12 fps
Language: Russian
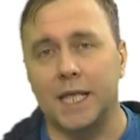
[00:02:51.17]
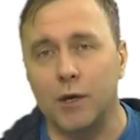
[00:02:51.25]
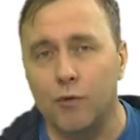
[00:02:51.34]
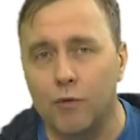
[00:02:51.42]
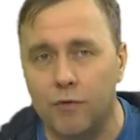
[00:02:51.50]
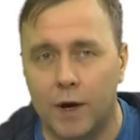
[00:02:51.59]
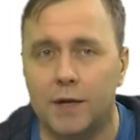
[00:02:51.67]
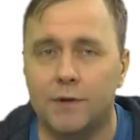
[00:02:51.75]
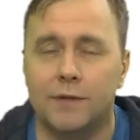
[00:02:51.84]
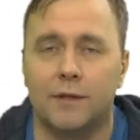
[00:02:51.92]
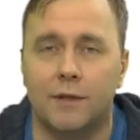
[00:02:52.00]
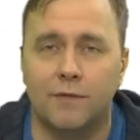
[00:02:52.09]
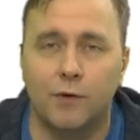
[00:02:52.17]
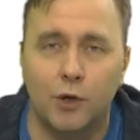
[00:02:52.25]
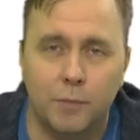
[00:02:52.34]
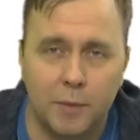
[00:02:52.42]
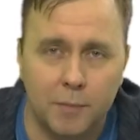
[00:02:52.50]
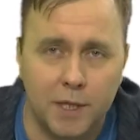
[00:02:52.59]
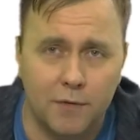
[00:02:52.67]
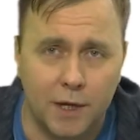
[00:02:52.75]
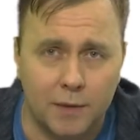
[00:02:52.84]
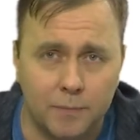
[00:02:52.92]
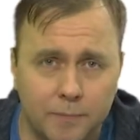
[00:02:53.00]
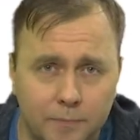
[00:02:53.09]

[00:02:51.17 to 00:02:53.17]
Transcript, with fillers: и уваливается на свой любимый диван.